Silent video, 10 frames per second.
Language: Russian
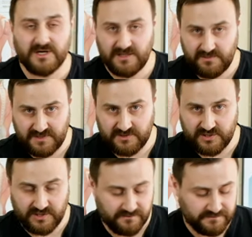край
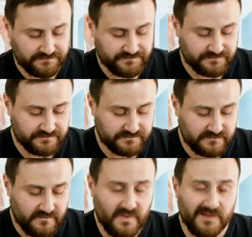лопаточки.
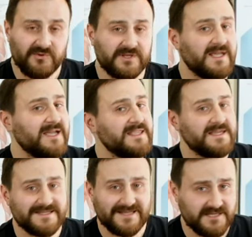Вот, я
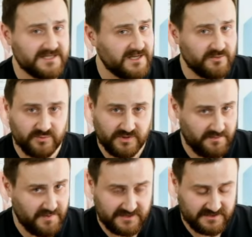не залезаю
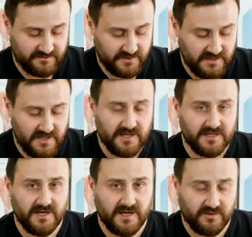туда пальцами,
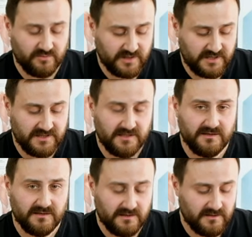я
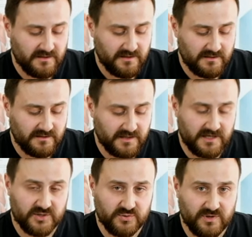аккуратно
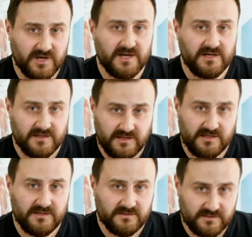нахожу край
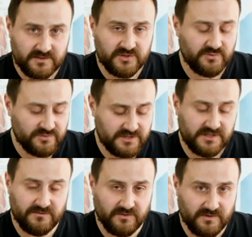и держу за
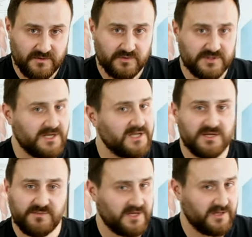него. То есть я
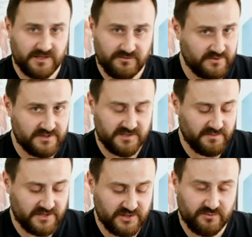не прикладываю здесь
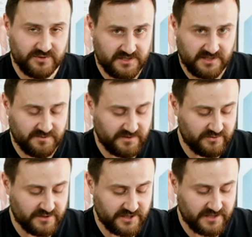больших усилий при
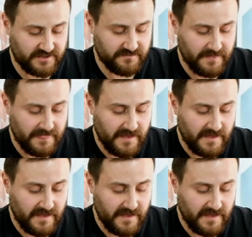удержании.